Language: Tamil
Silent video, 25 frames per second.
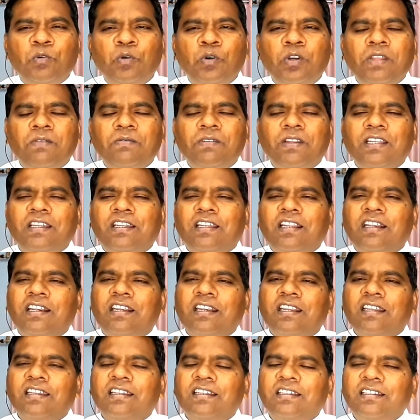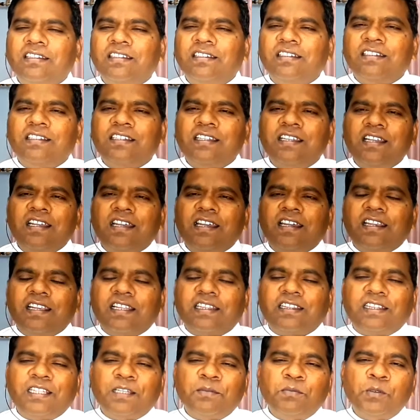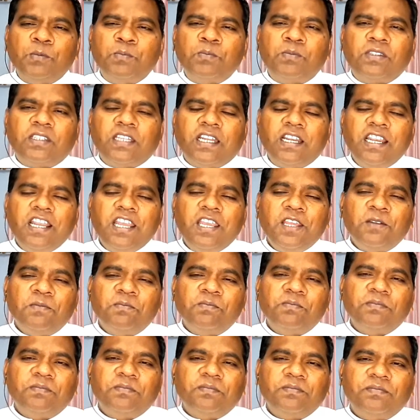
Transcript: ஓடி வருகின்ற இரத்தமும் தண்ணீரும்